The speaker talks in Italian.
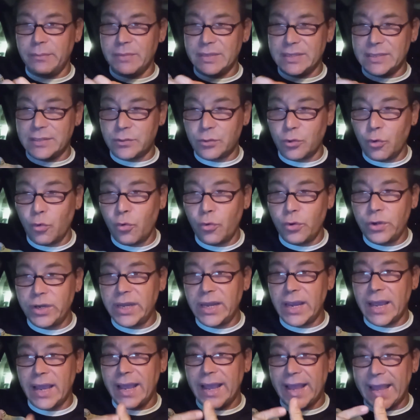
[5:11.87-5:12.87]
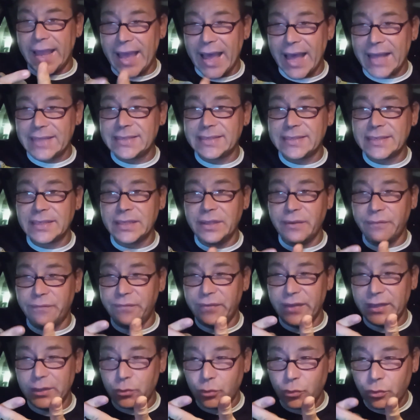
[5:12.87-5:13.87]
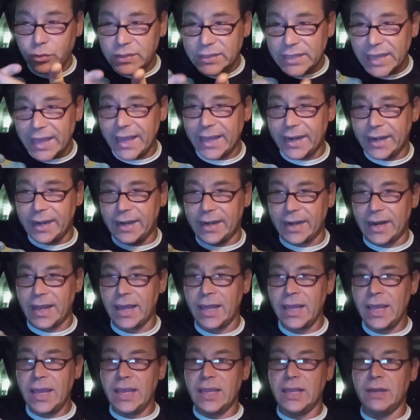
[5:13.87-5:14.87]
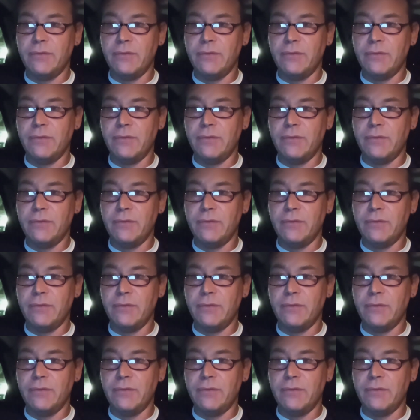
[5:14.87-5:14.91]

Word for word: emissioni a gas di effetto serra,